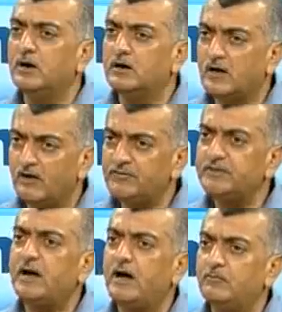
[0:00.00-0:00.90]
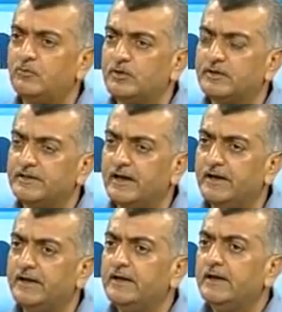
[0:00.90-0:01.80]
काफ़ी काम उन्होंने किया
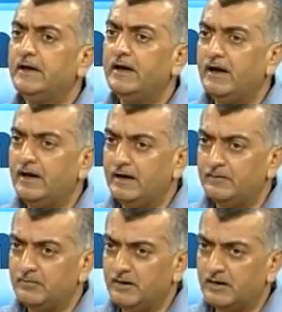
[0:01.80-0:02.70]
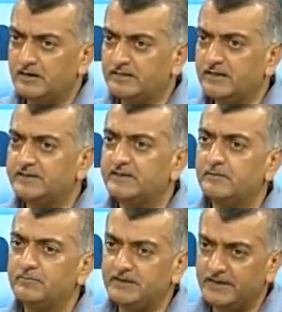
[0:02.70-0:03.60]
है लंदन की
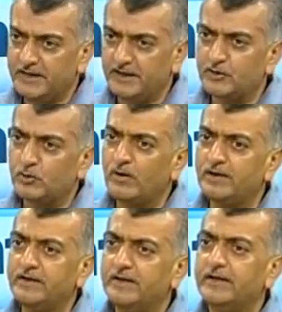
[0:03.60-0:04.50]
कंपनी है एग्रो वाले हैं